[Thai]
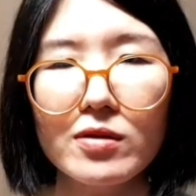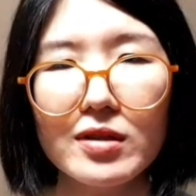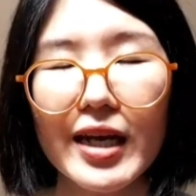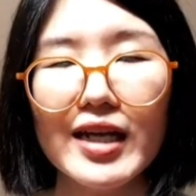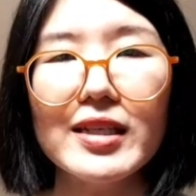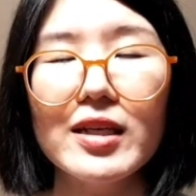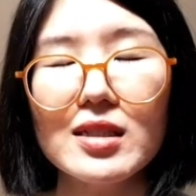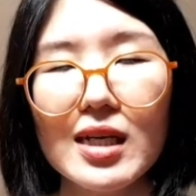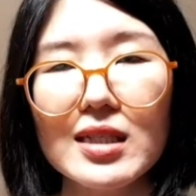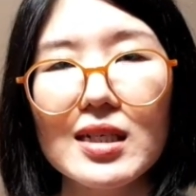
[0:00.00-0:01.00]
นานๆทีก็
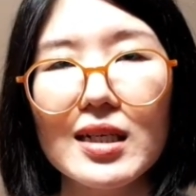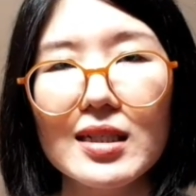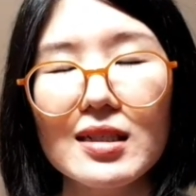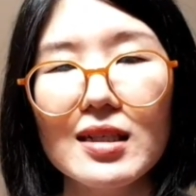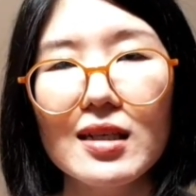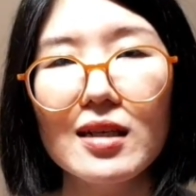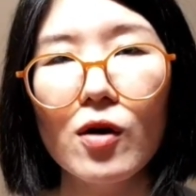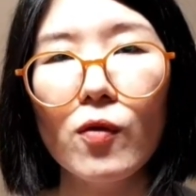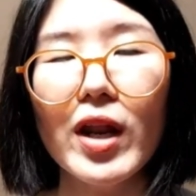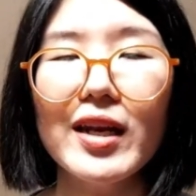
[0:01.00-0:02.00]
จะได้เจอกันสักที
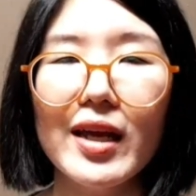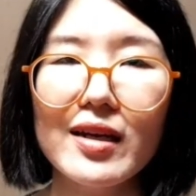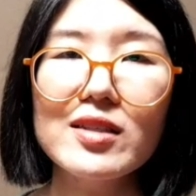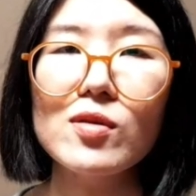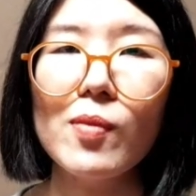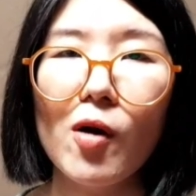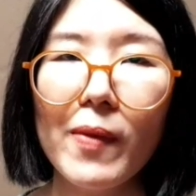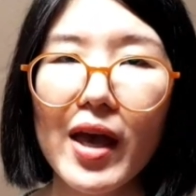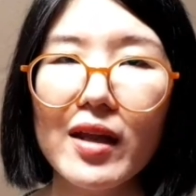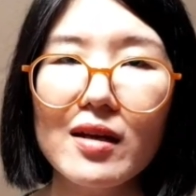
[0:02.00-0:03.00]
เวลาเด็กได้เจอพ่อ
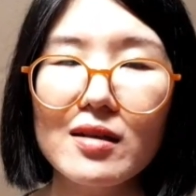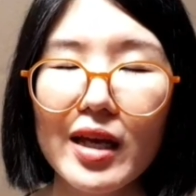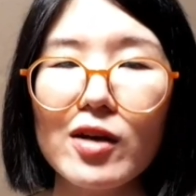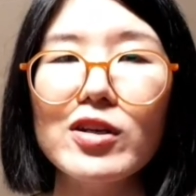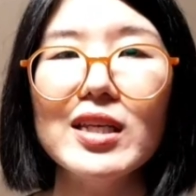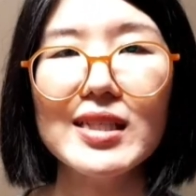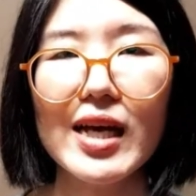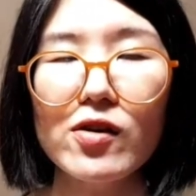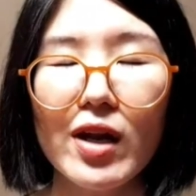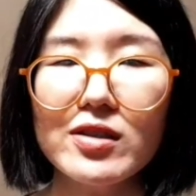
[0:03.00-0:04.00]
แม่เนี่ยเด็กก็ดีใจ
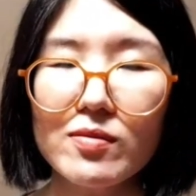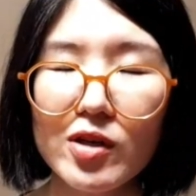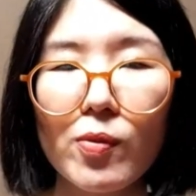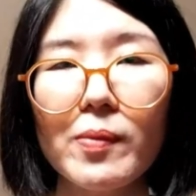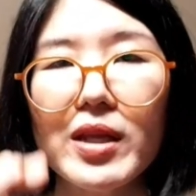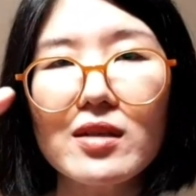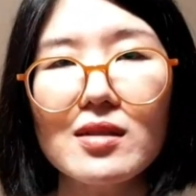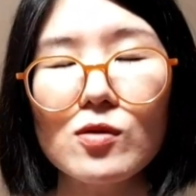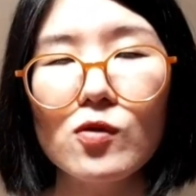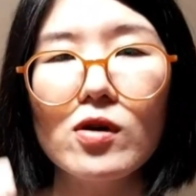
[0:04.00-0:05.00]
อยู่แล้วใช่ไหมโดปามีนก็
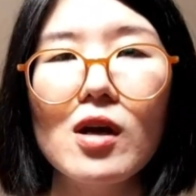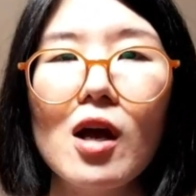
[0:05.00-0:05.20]
จะสูง